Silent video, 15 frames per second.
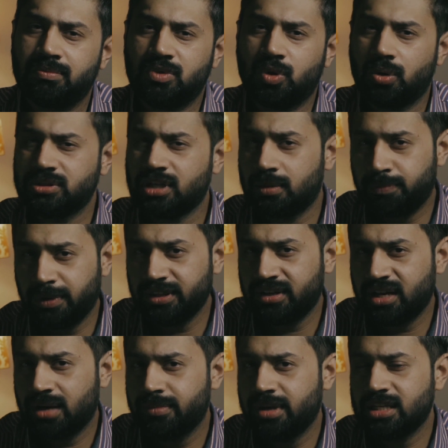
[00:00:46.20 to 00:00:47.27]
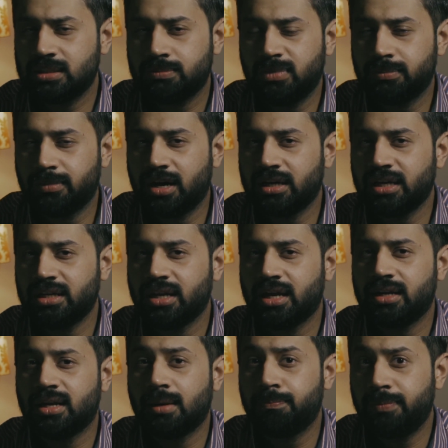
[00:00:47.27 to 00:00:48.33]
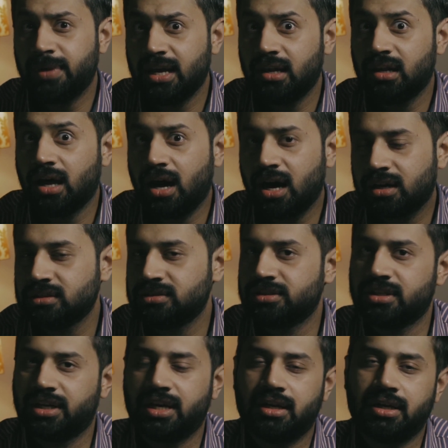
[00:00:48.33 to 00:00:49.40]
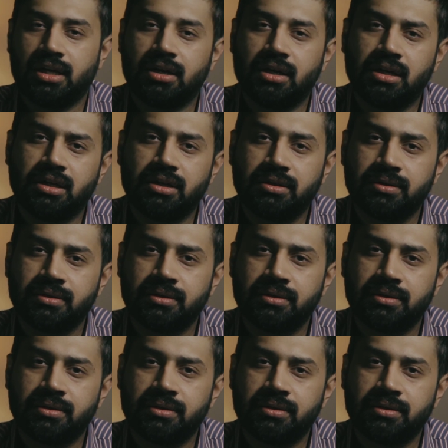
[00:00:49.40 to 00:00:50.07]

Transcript: 2015 में इस बीमारी ने 90 लाख जिंदगियां निकाल ली